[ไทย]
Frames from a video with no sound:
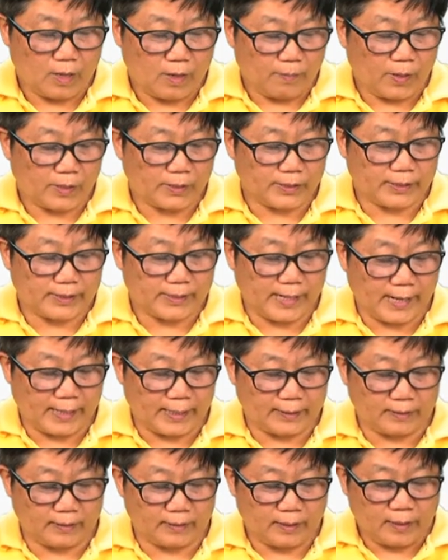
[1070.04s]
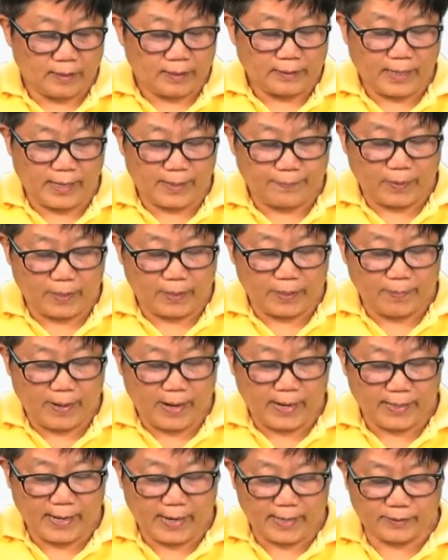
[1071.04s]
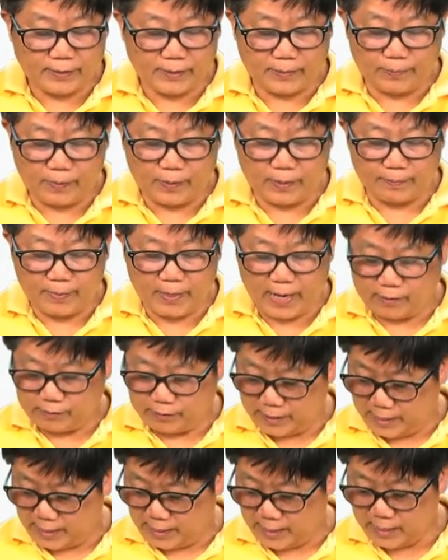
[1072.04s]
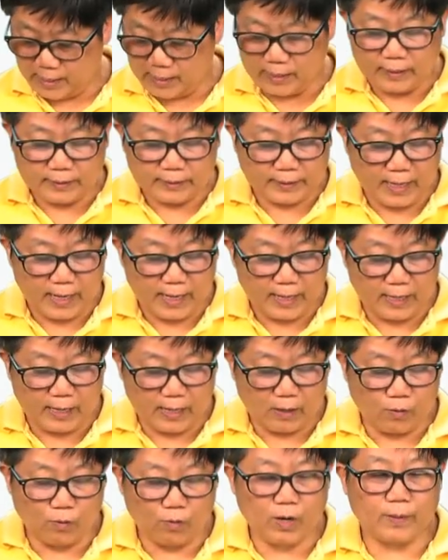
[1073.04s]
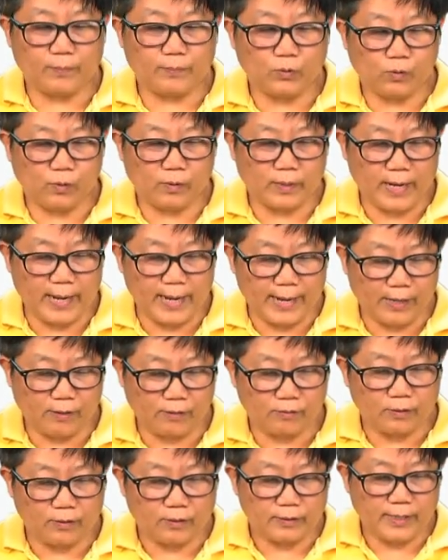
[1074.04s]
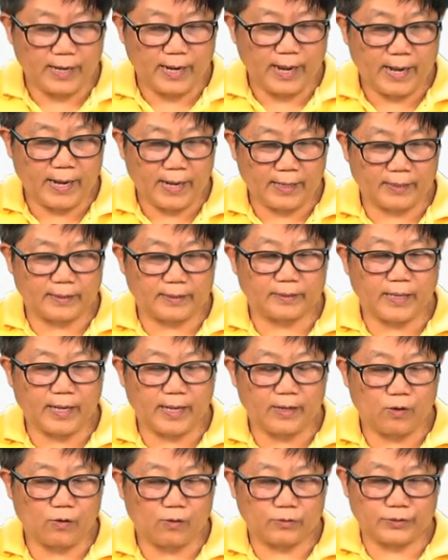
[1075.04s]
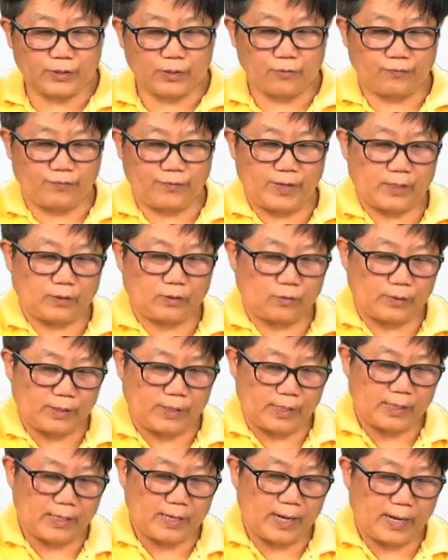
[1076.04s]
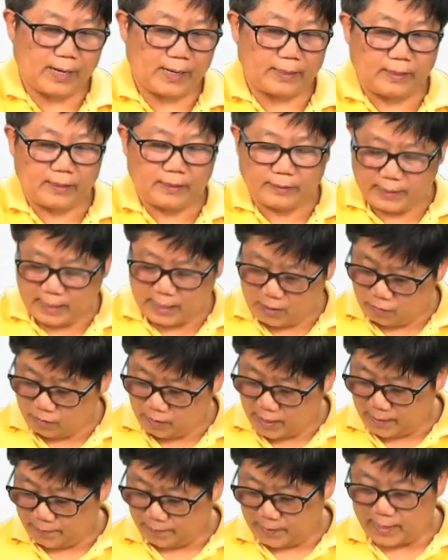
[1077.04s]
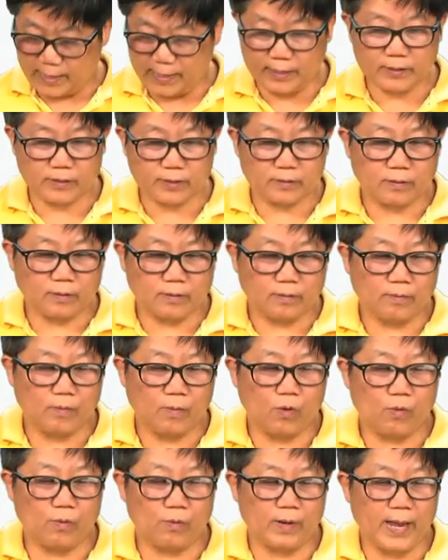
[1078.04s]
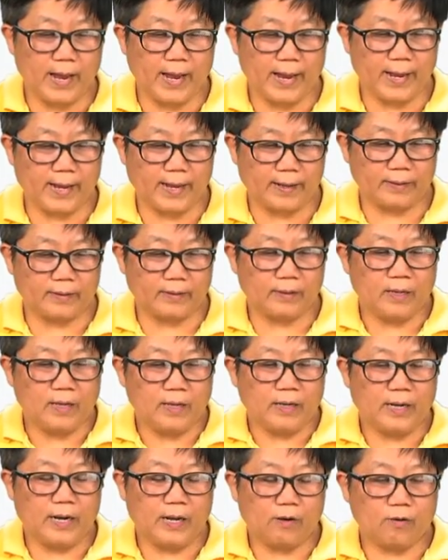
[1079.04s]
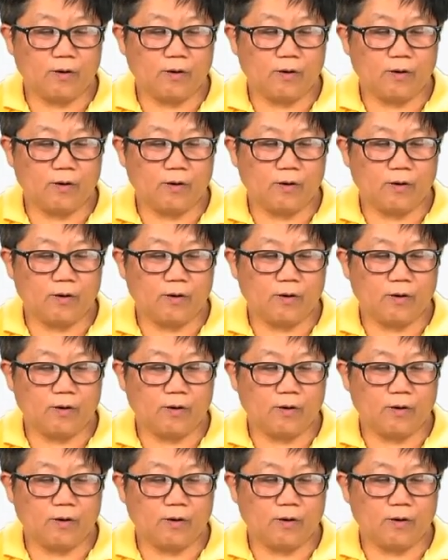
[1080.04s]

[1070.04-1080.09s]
เพราะฉะนั้นในปริมาตร 50 ml นี้ ถ้าเราคำนวณแล้วได้ไพโอซัลเฟตตัวนี้ค่ะ เท่ากับ x โมลาร์เรา